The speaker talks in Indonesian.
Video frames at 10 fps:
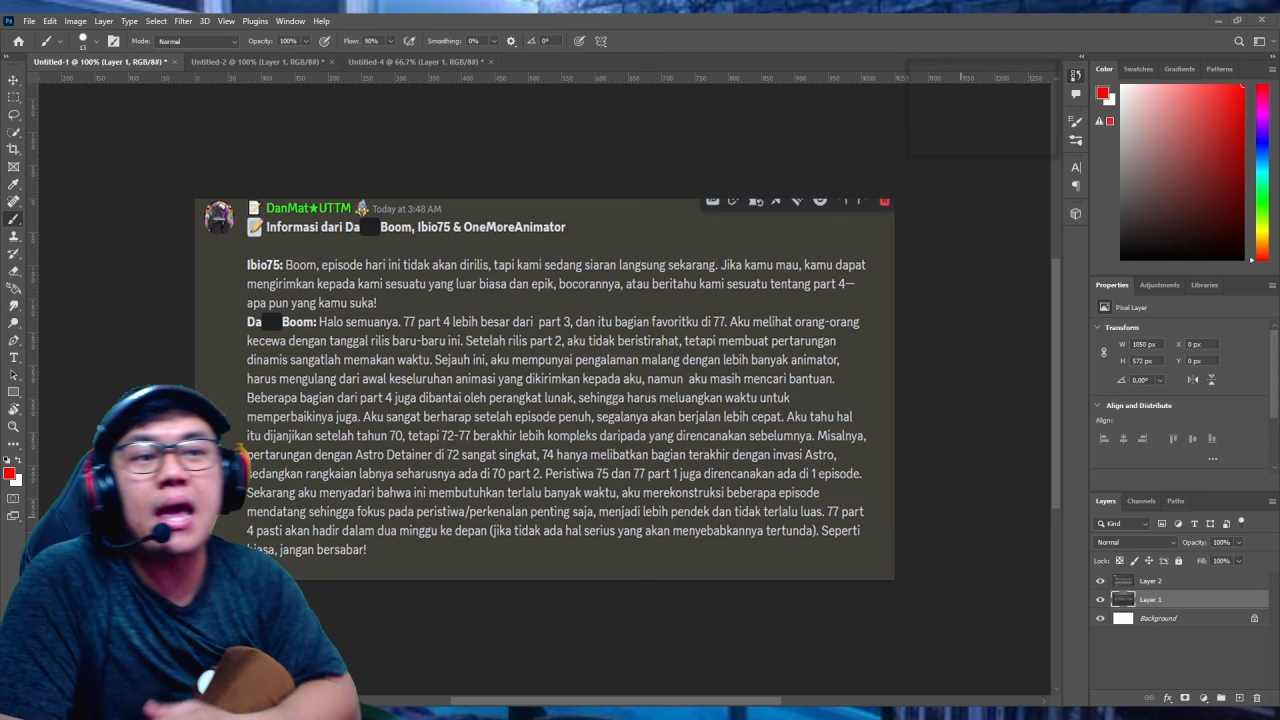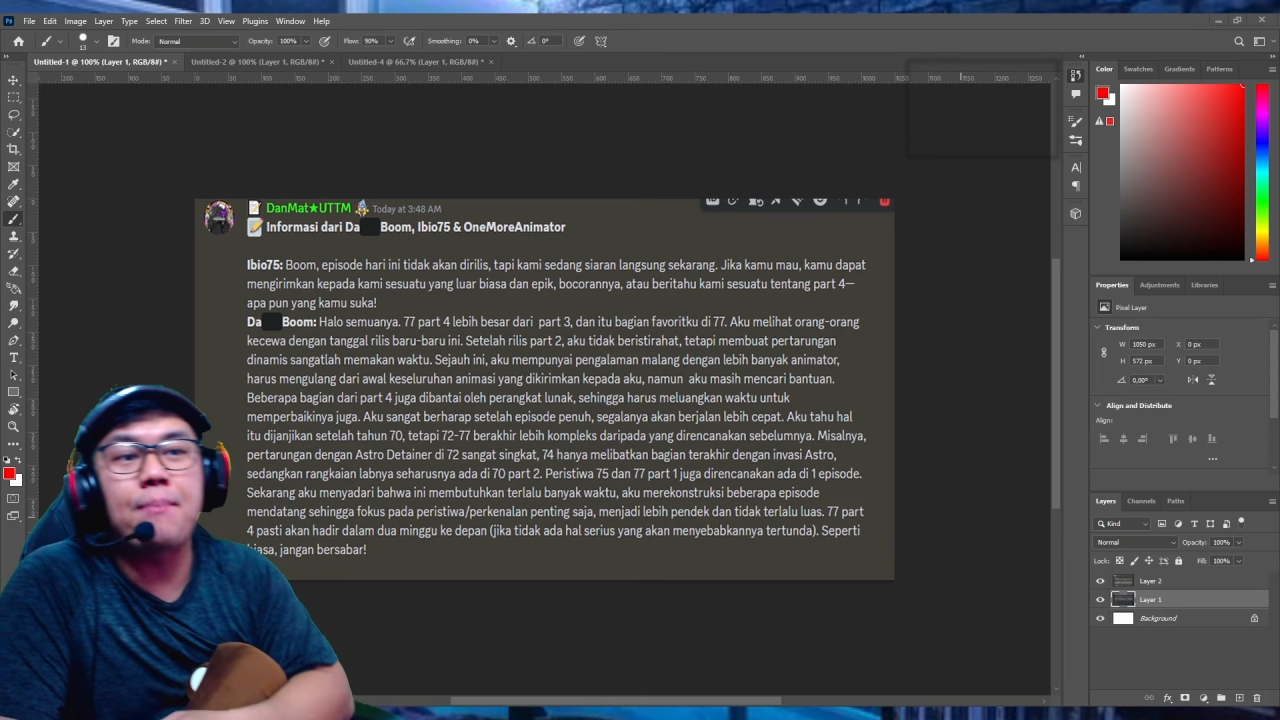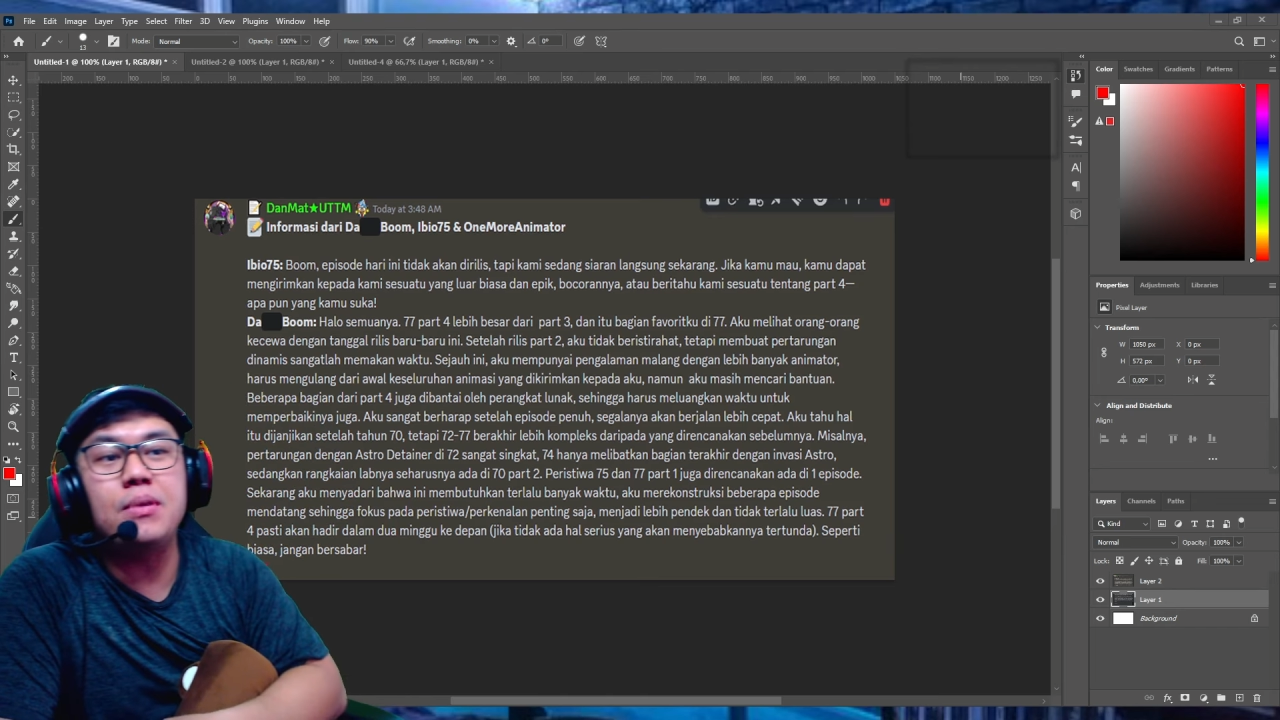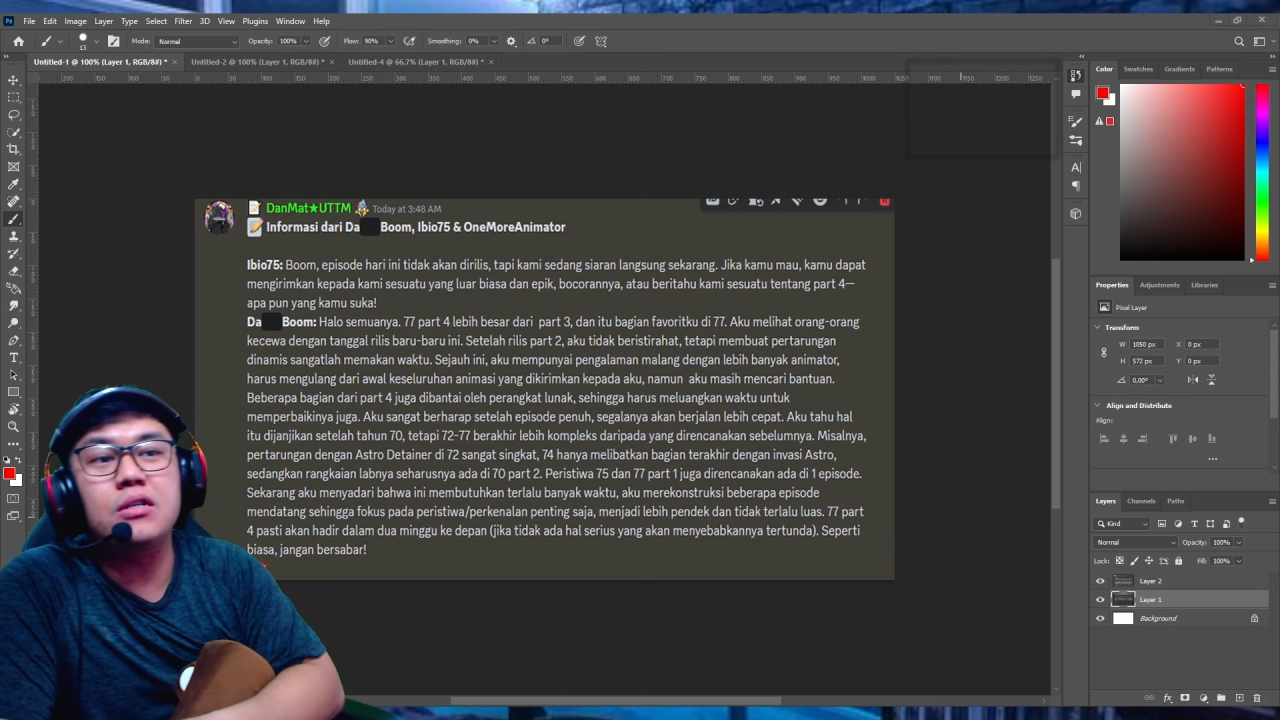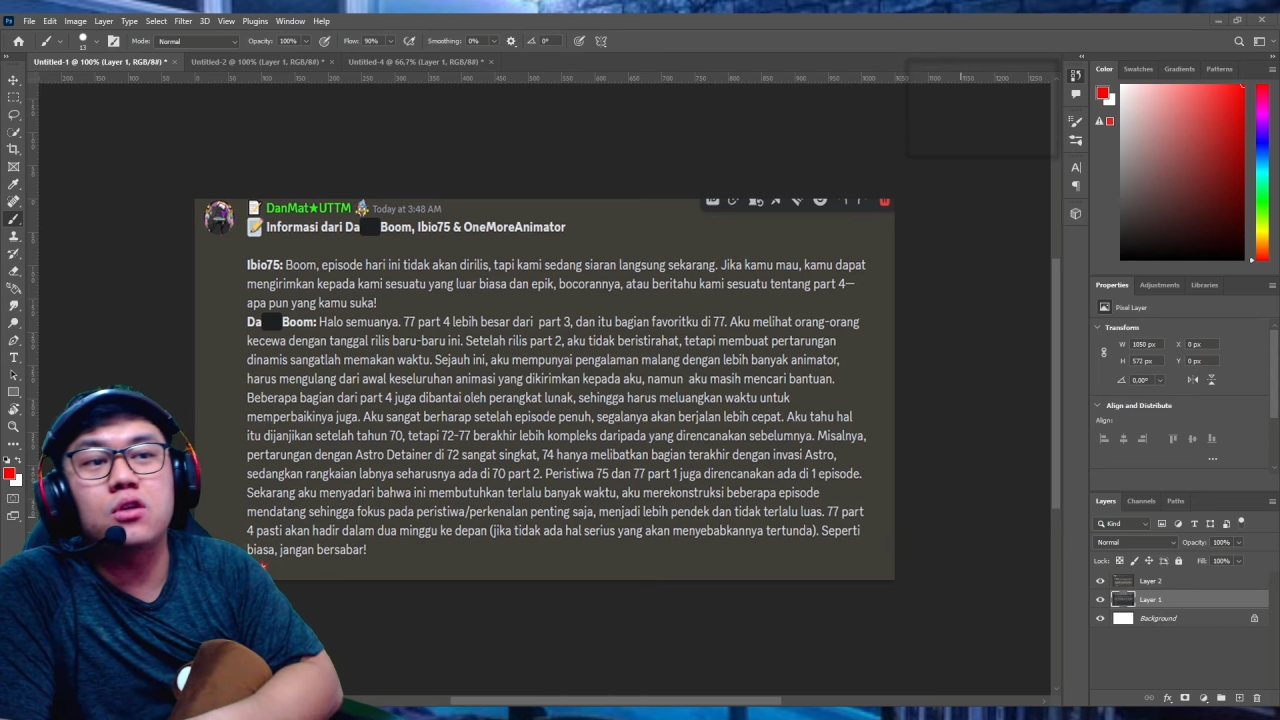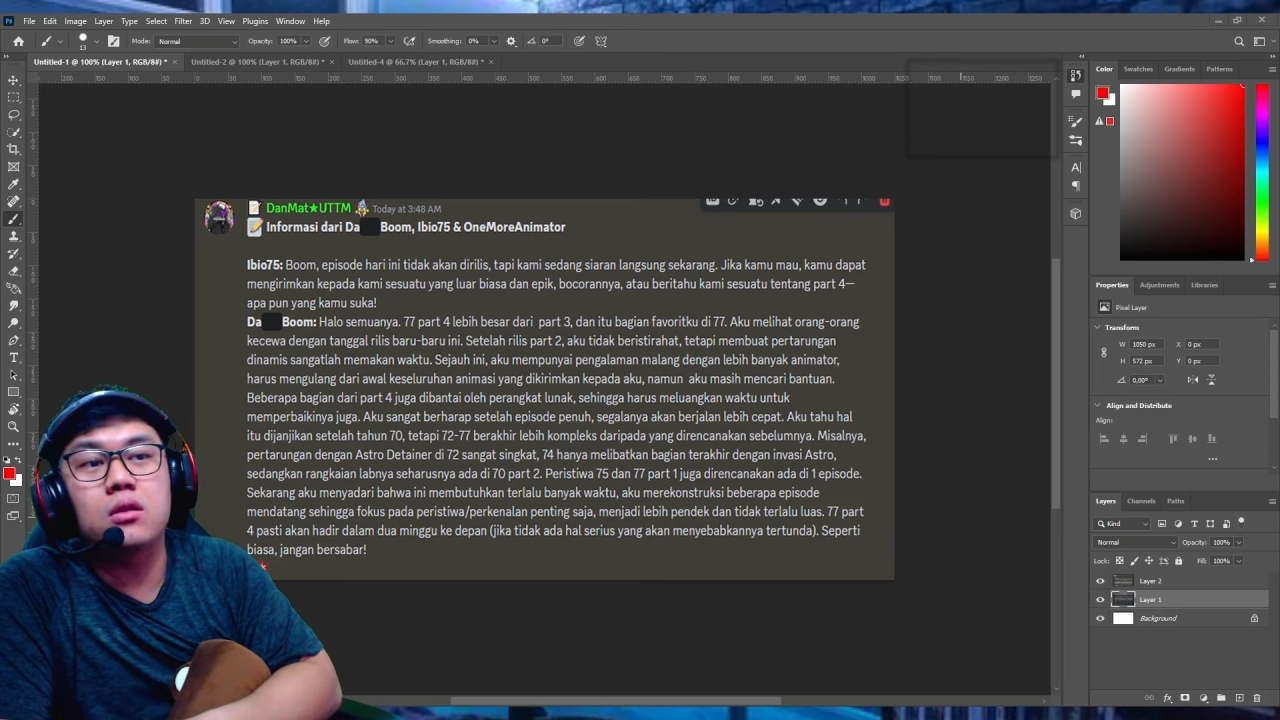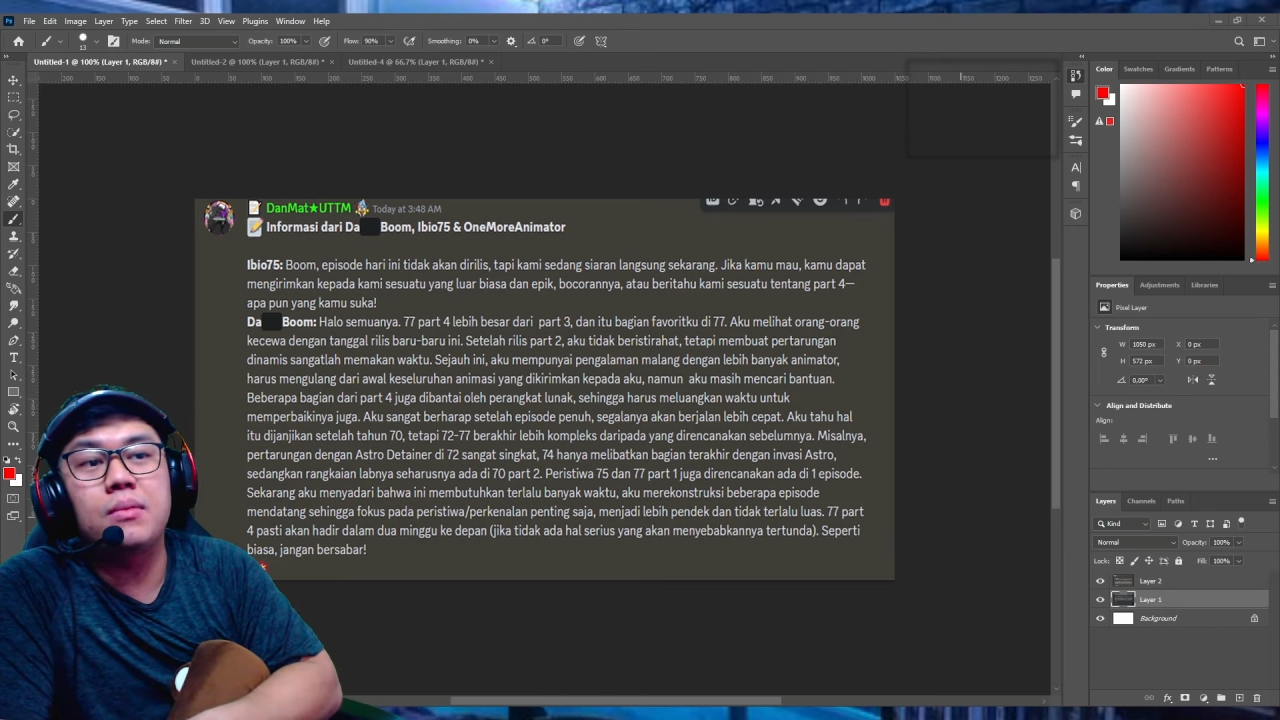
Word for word: episode